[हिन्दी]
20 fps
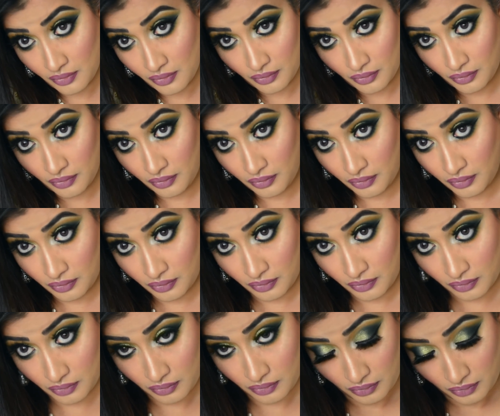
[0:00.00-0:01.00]
बट जैसे जैसे
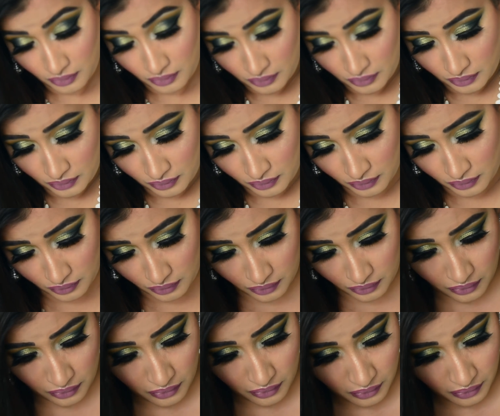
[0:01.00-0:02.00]
मैं पीछे जा रही हूँ
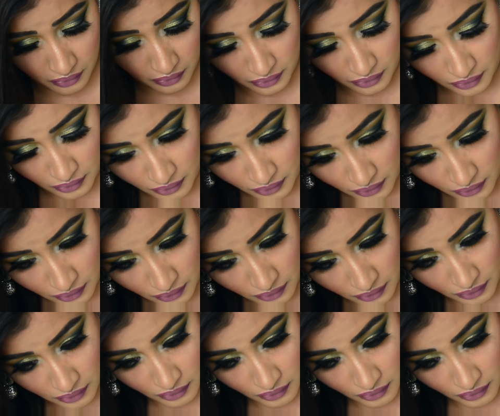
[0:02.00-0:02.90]
साथ बालों को